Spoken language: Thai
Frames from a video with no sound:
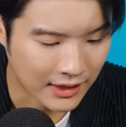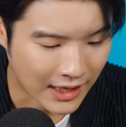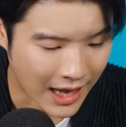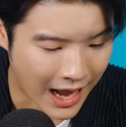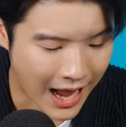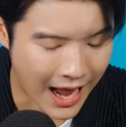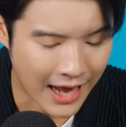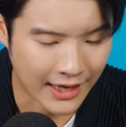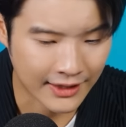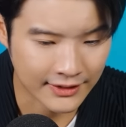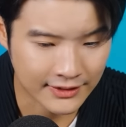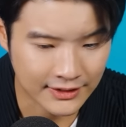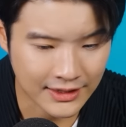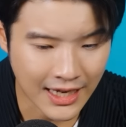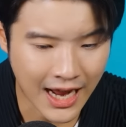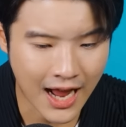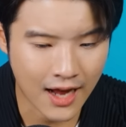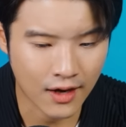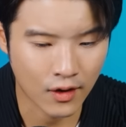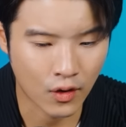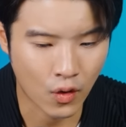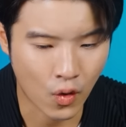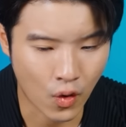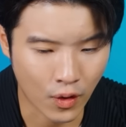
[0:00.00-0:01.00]
การจ้า
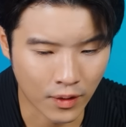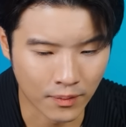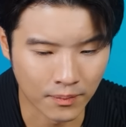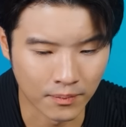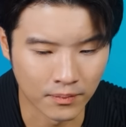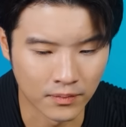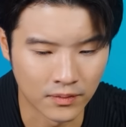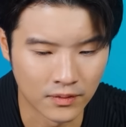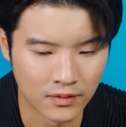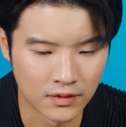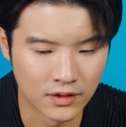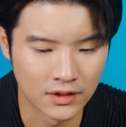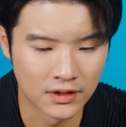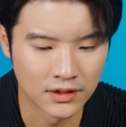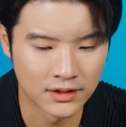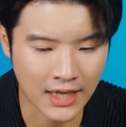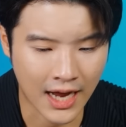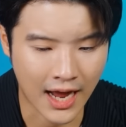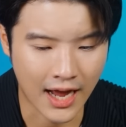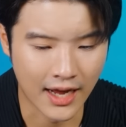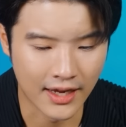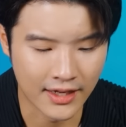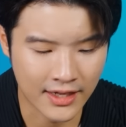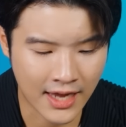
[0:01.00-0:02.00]
งคน
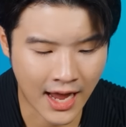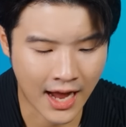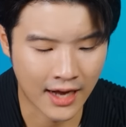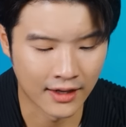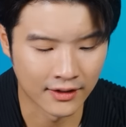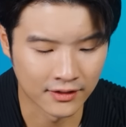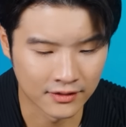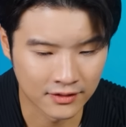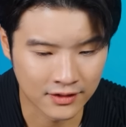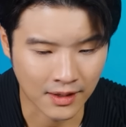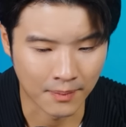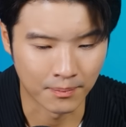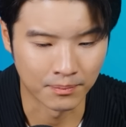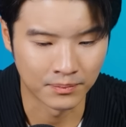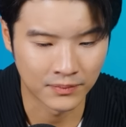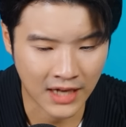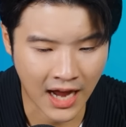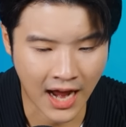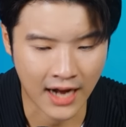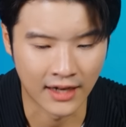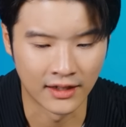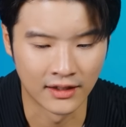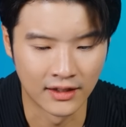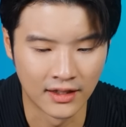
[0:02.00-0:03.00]
จะยังสำ
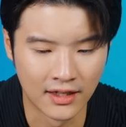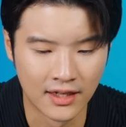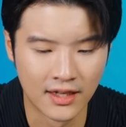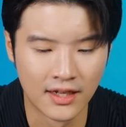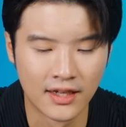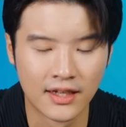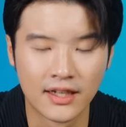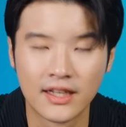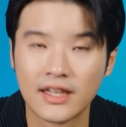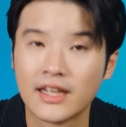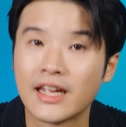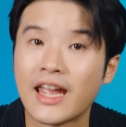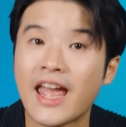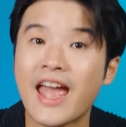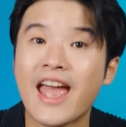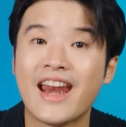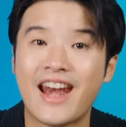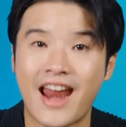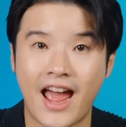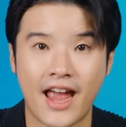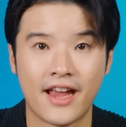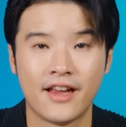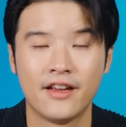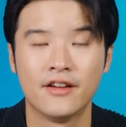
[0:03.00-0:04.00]
คัญแค่
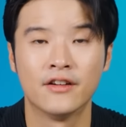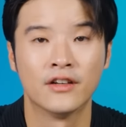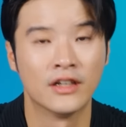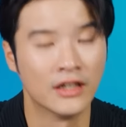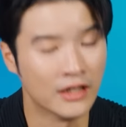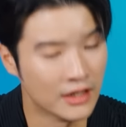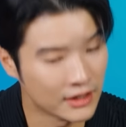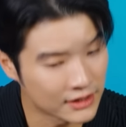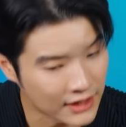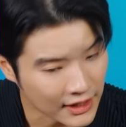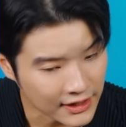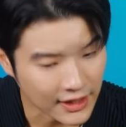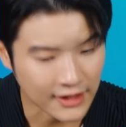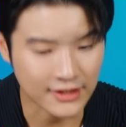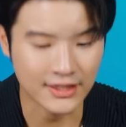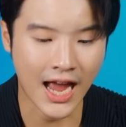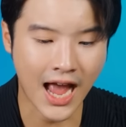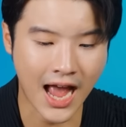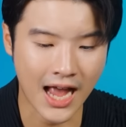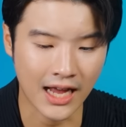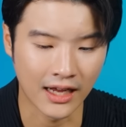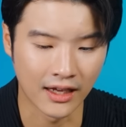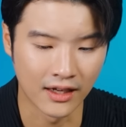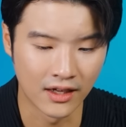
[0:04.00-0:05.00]
ไหนหรือถ้าจะ
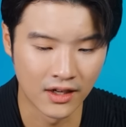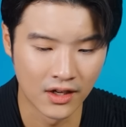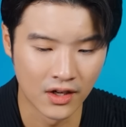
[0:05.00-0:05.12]
จ้าง